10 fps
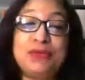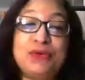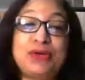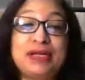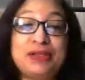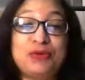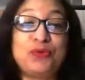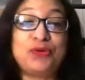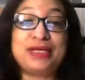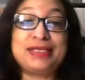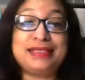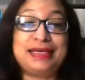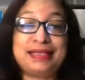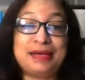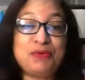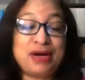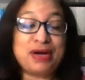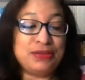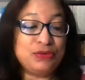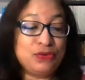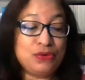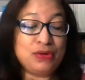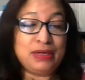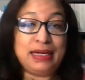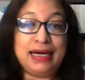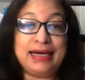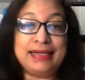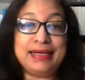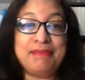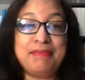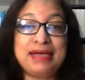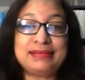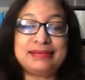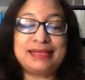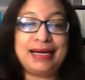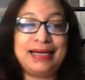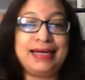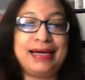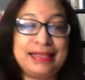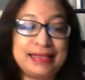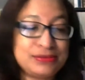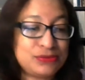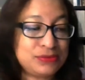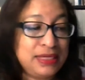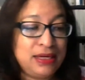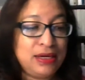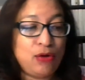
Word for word: un tremendo reto porque si estás buscando las áreas más alejadas,